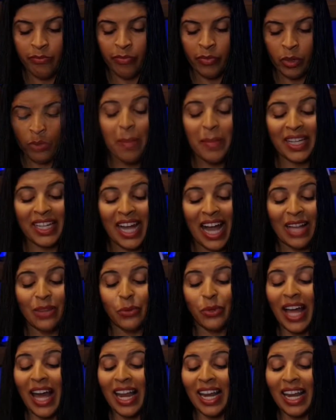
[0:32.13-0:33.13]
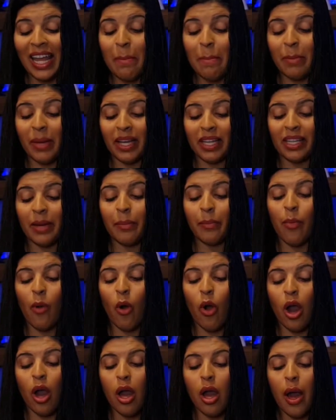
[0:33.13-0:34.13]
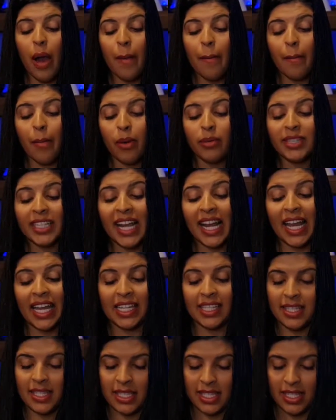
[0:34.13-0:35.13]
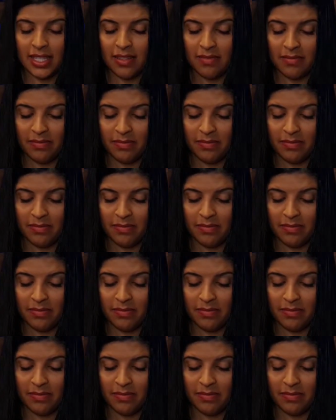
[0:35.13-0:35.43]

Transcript: fabricado na Alemanha por Mondelez.